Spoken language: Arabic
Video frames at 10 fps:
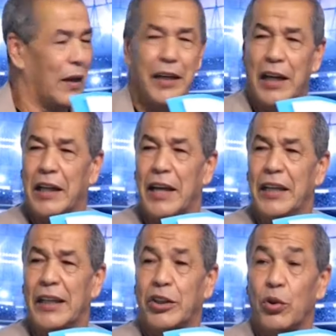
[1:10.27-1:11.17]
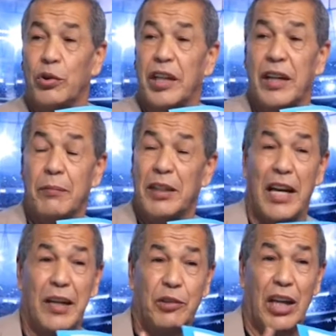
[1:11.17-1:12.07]
انا كاري عند النوتار انا ما
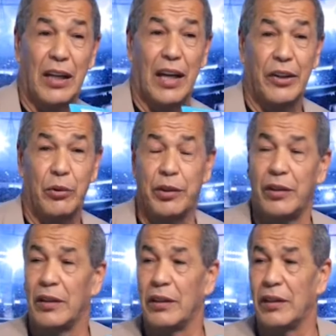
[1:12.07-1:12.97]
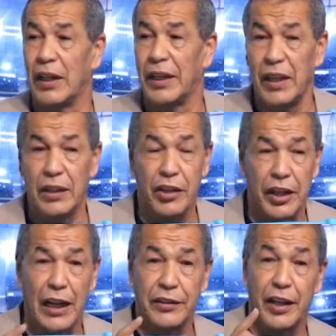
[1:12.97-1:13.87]
نهربش على القانون انا
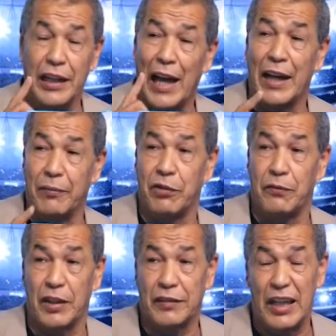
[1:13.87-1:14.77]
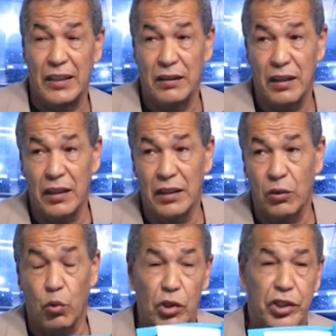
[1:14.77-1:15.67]
نضل نهضر نحارب في الفساد
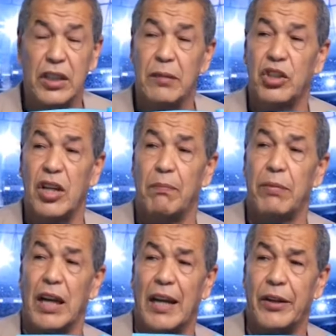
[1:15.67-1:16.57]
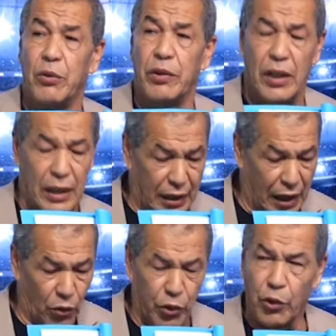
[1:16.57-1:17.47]
كل شيء نمشيه بالقانون
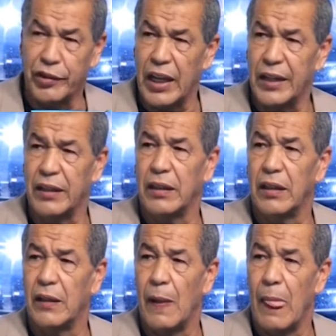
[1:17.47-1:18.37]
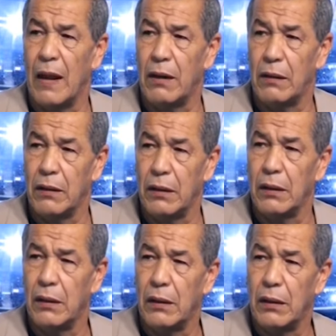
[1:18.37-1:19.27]
هاو النوتار انا نوضحوا
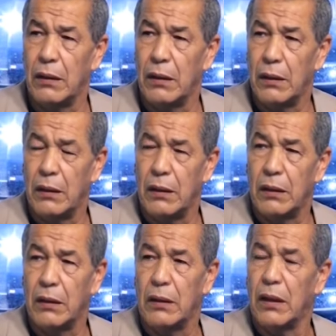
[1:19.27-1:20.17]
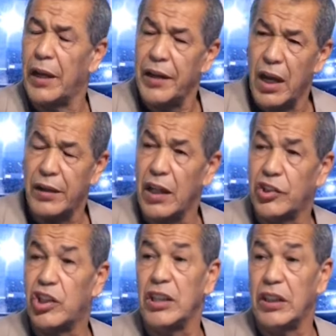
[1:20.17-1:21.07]
برك امر انت اللي كاري مش ابنك انا انا
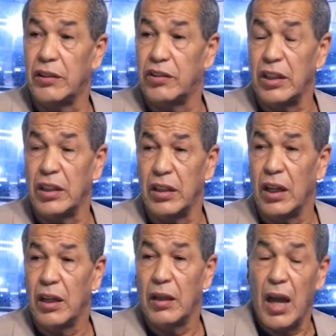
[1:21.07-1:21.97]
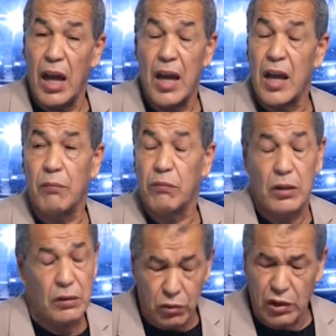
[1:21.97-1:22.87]
شي شي اه داك اه
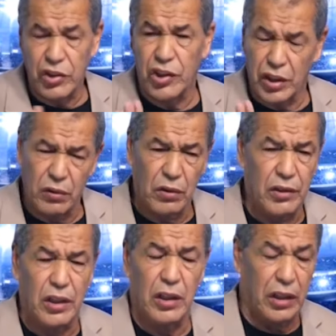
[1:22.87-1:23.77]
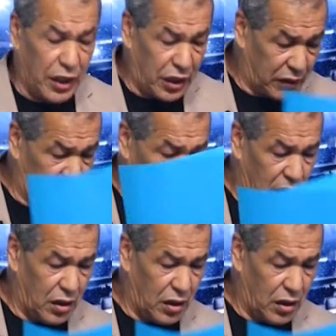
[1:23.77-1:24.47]
مش آه، الجمهور دوك دوك نجي كريت